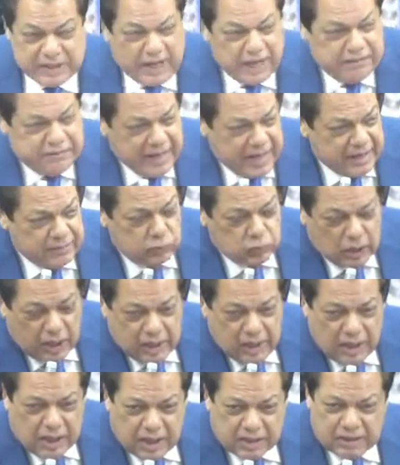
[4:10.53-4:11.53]
كان في اي
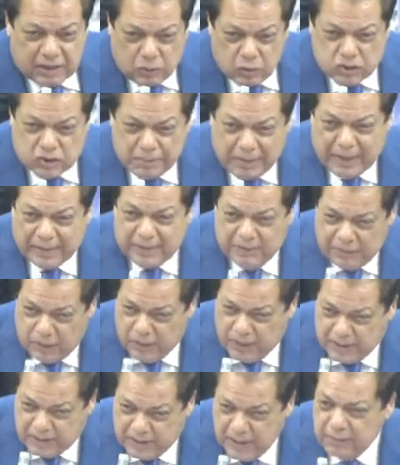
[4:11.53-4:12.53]
متعلقات تخص بعض
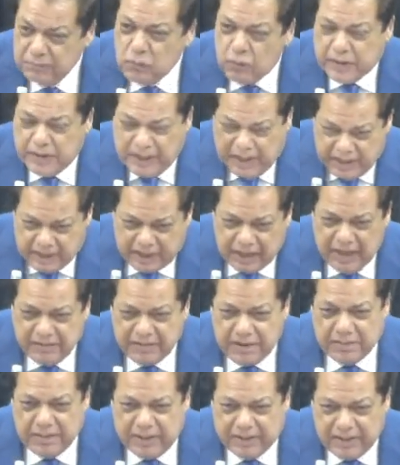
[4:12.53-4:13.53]
المواد ممكن احنا نتكلم
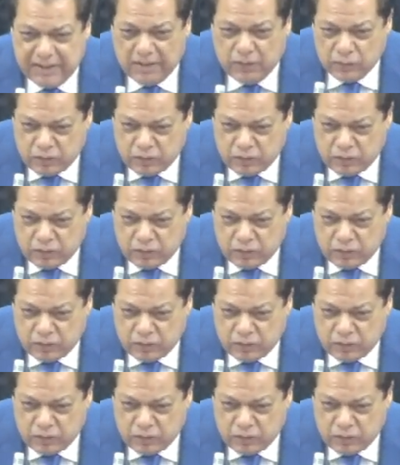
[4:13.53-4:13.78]
فيها بعد كده